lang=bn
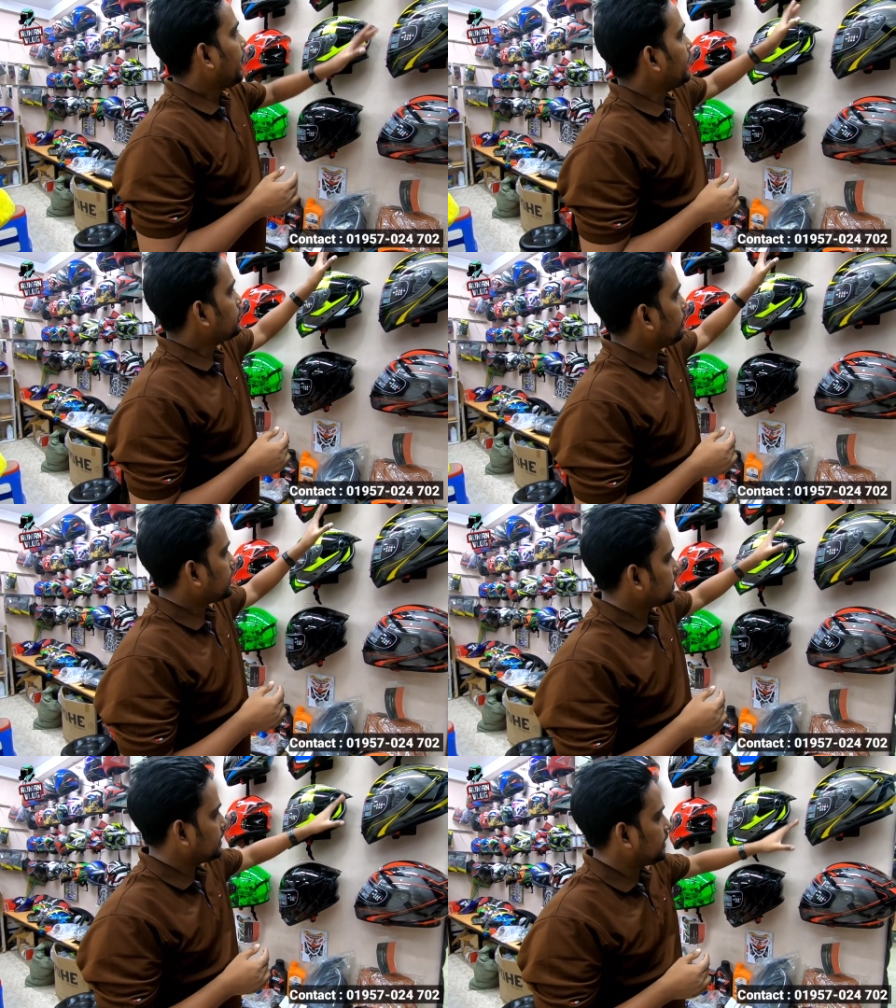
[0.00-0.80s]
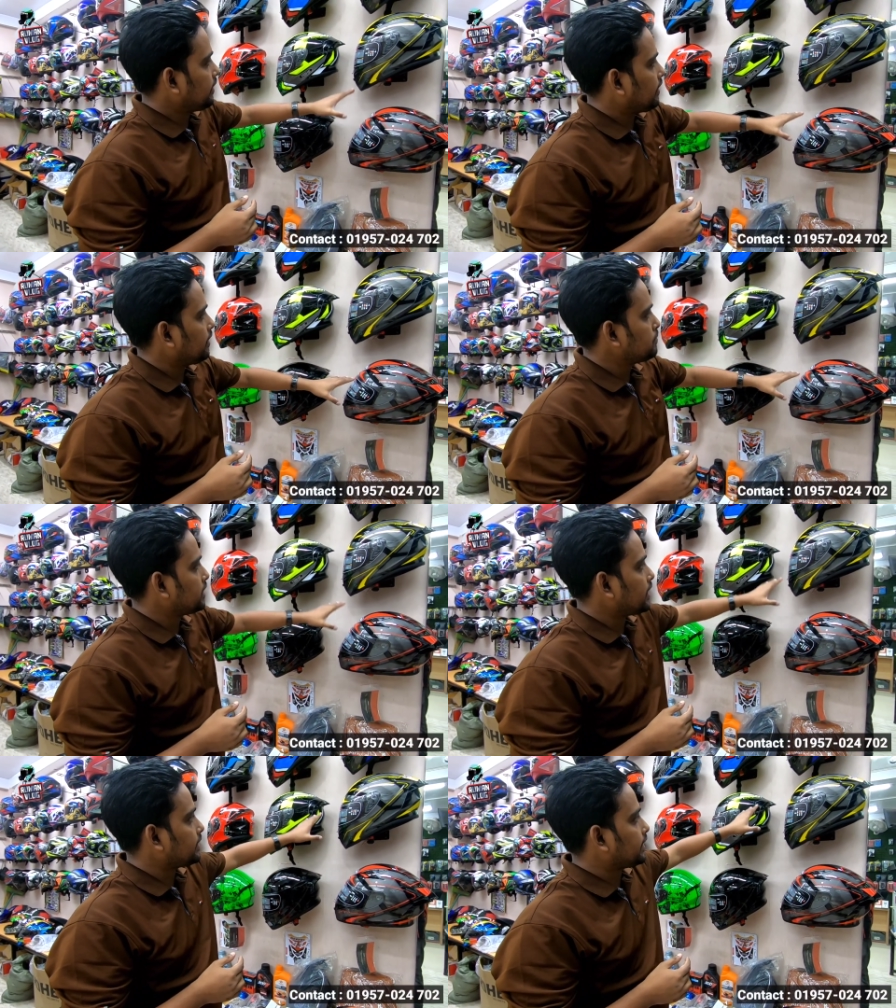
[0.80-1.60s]
এই ছয়টা যে
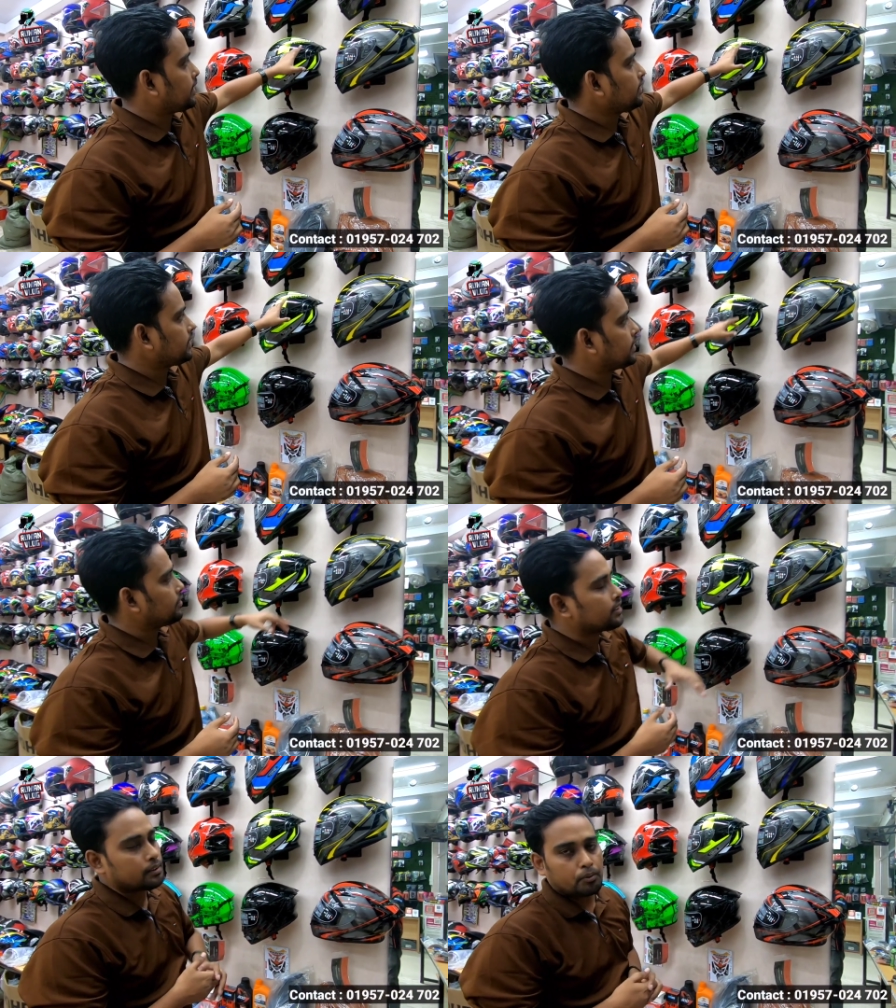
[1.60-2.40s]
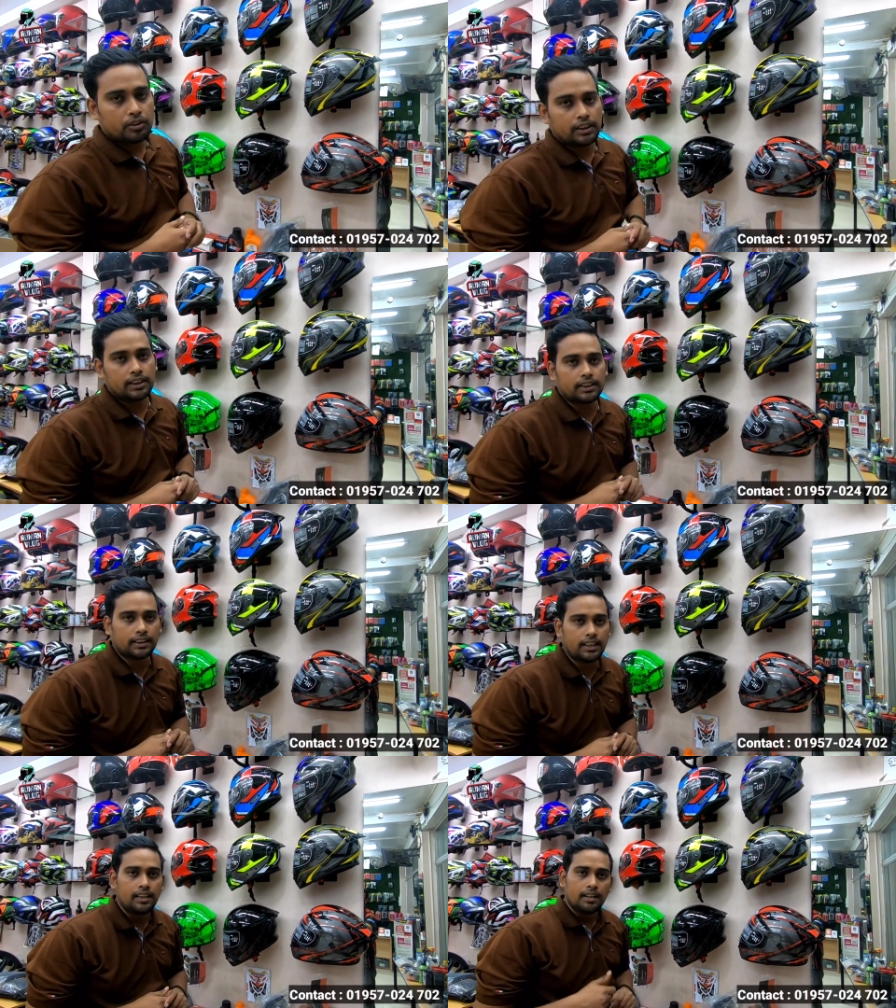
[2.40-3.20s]
হেলমেটটা দেখলেন সেটা হইতেছে প্রত্যেকটার সাথে